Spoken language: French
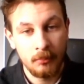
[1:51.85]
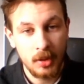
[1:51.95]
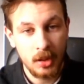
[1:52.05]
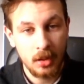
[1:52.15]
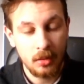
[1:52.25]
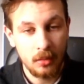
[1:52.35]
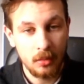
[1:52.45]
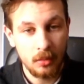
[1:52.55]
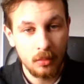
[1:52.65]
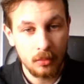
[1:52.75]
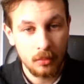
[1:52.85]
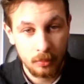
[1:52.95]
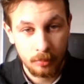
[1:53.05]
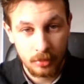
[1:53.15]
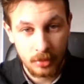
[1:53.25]
mais
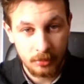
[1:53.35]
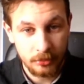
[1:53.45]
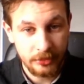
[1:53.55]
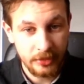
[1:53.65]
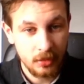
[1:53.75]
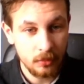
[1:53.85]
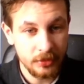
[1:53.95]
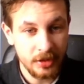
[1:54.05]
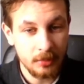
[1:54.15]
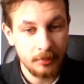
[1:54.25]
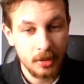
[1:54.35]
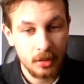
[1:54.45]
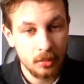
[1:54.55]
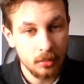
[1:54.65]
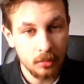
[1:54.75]
que pour la boutique, on n'ira
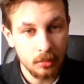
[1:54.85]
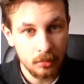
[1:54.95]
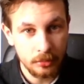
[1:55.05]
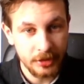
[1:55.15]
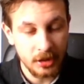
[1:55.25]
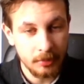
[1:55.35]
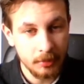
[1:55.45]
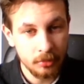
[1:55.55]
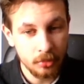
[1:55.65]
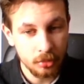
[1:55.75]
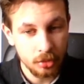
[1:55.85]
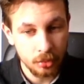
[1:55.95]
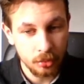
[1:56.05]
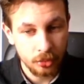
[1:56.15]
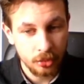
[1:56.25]
pas, on pas pour autre
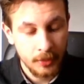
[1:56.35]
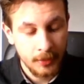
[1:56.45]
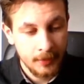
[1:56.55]
chose.